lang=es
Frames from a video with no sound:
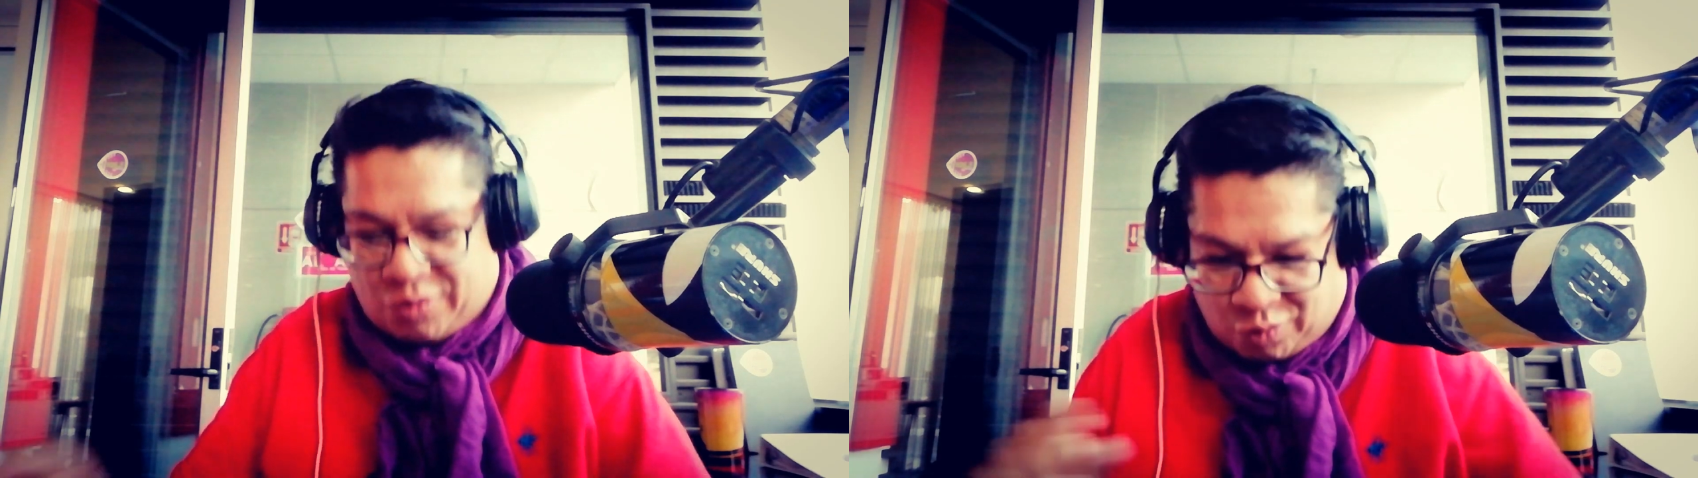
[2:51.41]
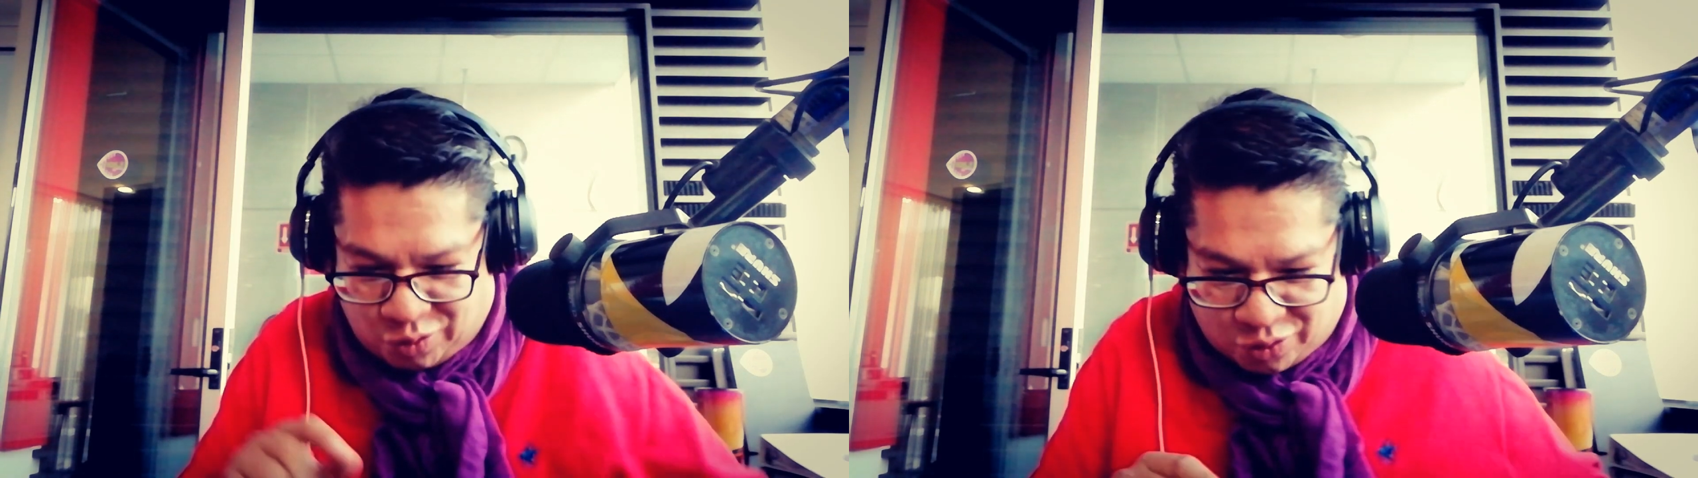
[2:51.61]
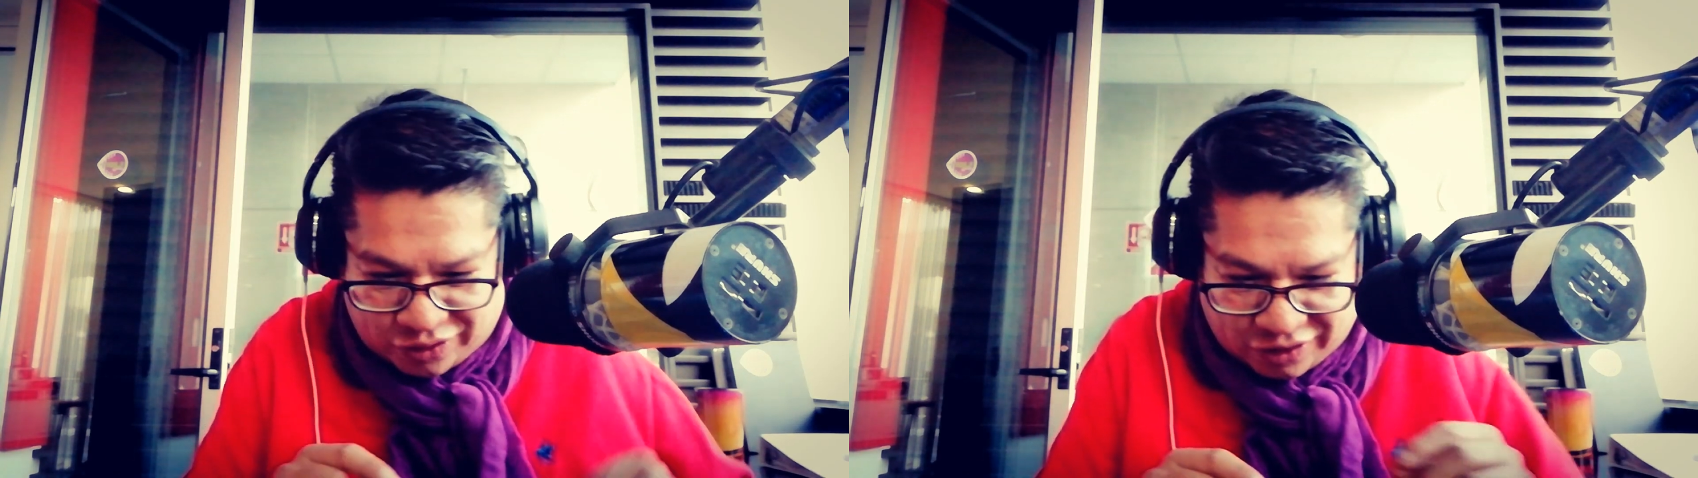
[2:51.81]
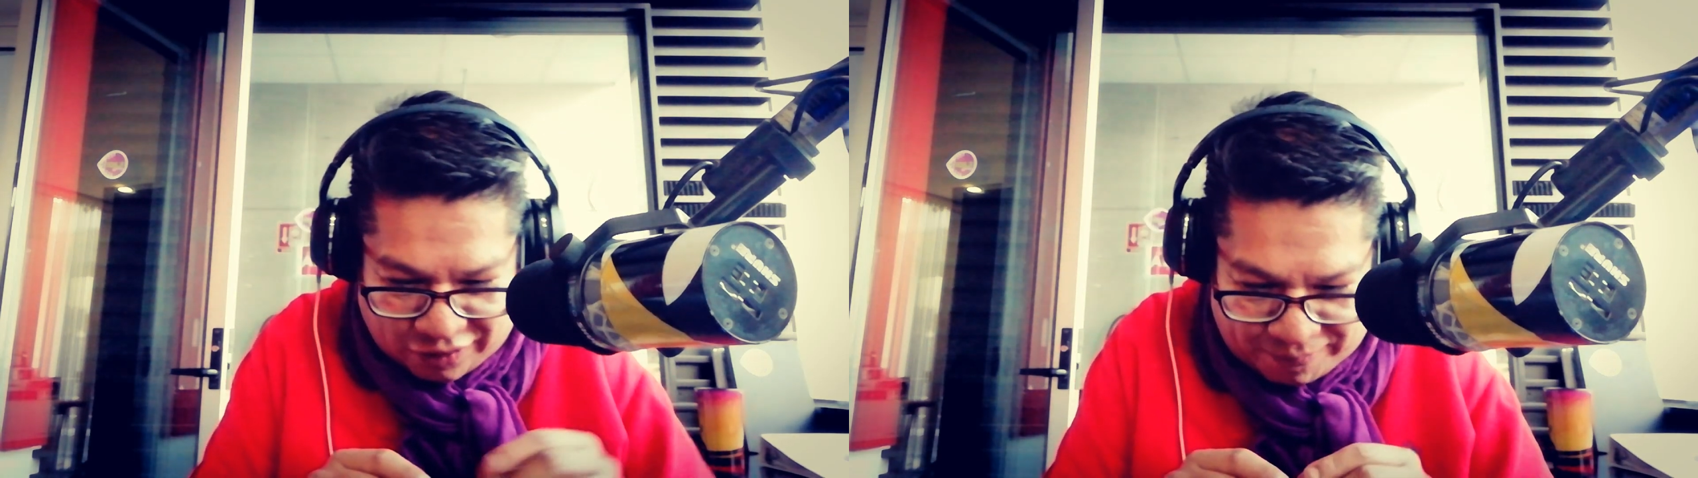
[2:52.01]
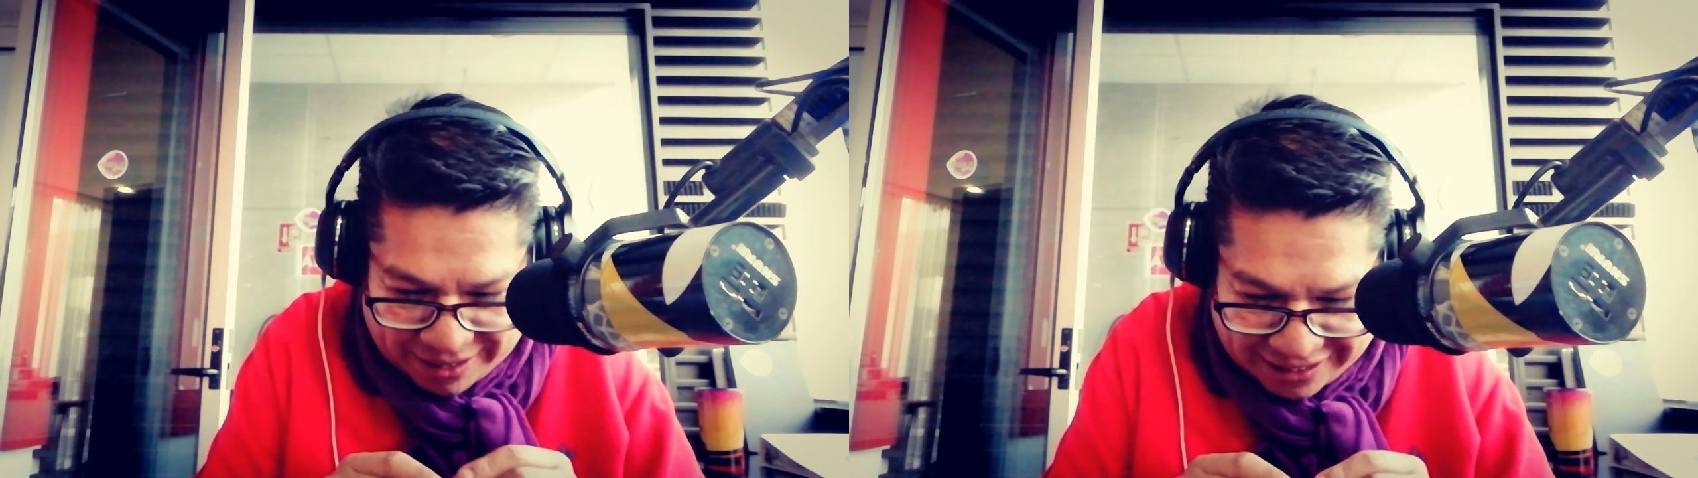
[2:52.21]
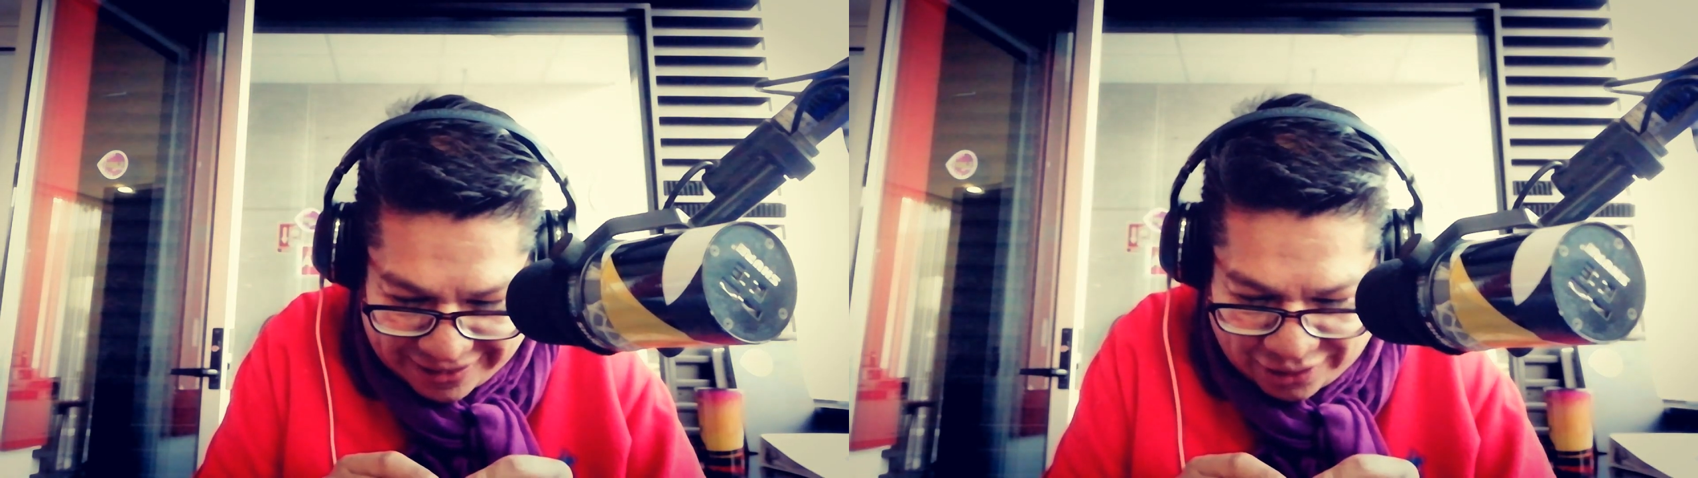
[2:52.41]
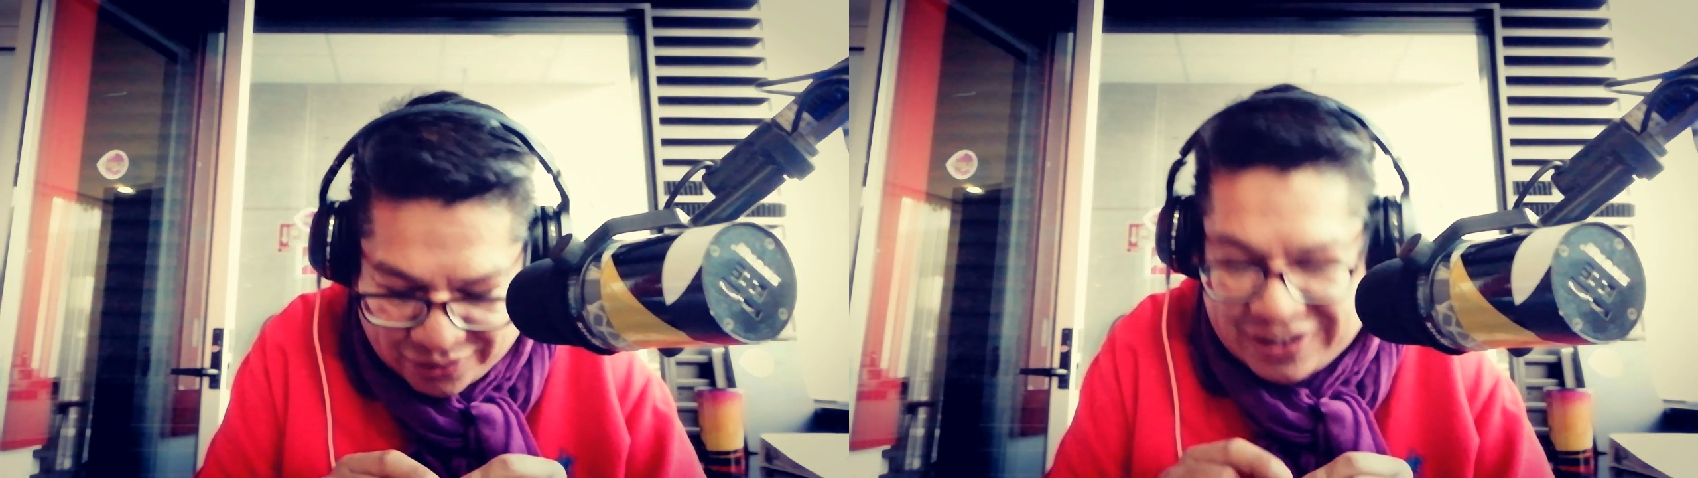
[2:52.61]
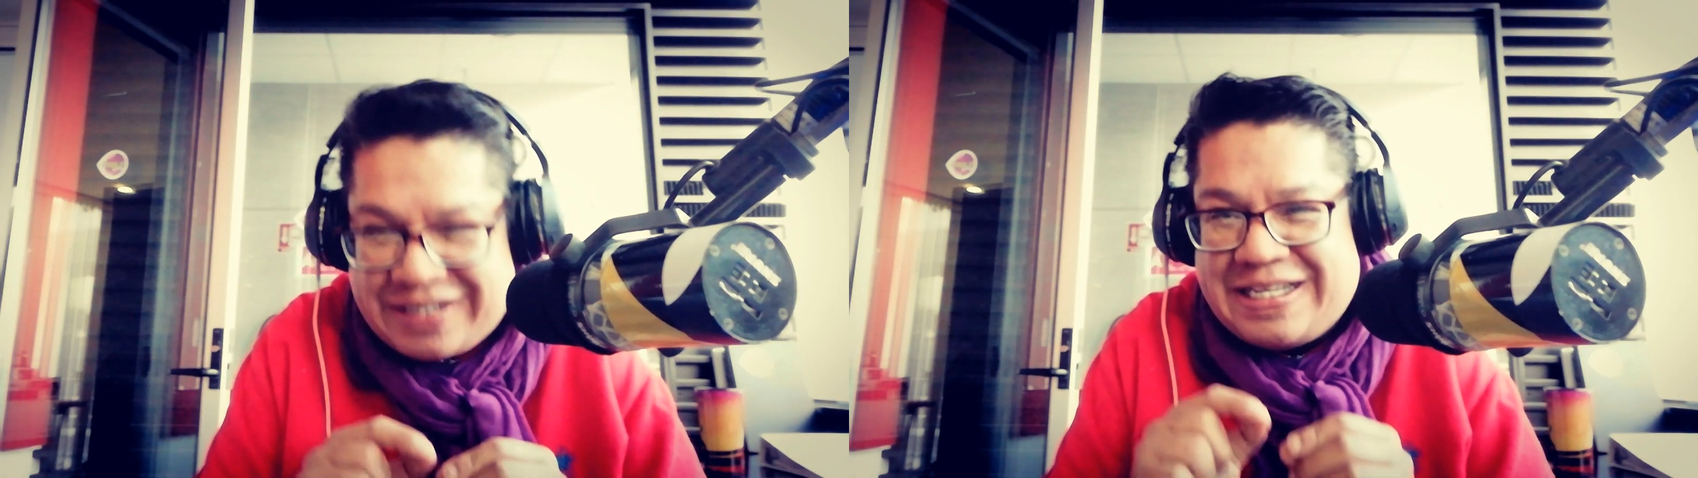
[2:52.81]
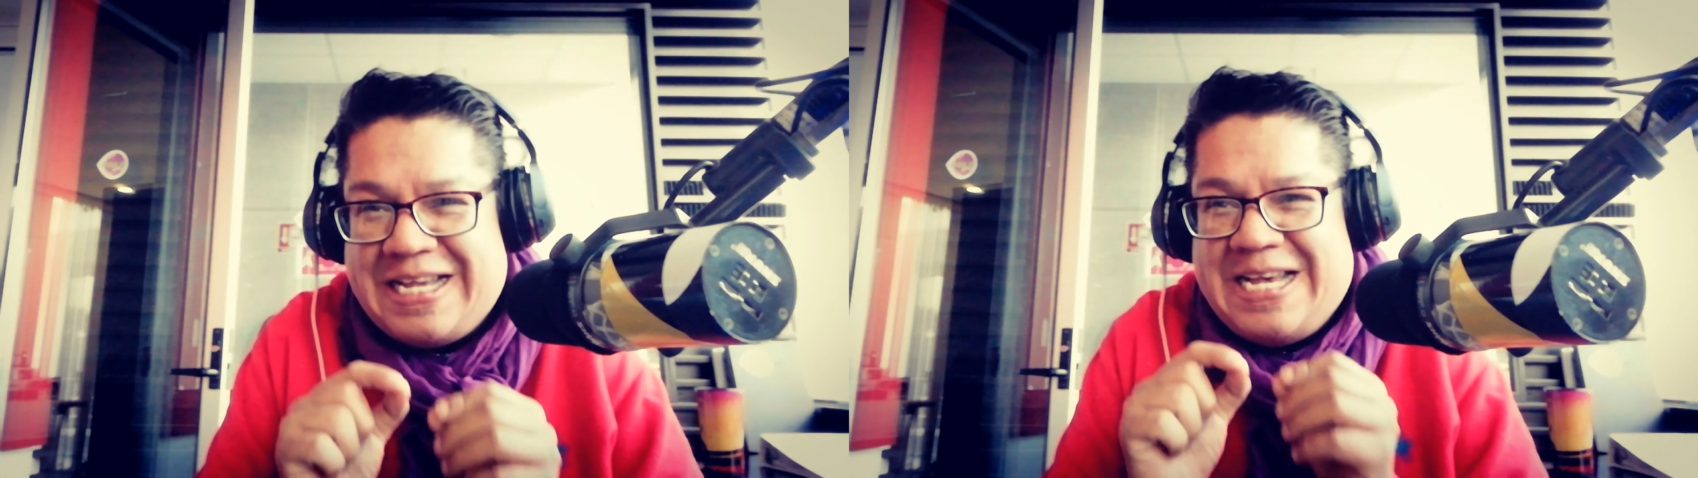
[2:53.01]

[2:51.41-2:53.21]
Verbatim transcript: juntos esos pedacitos es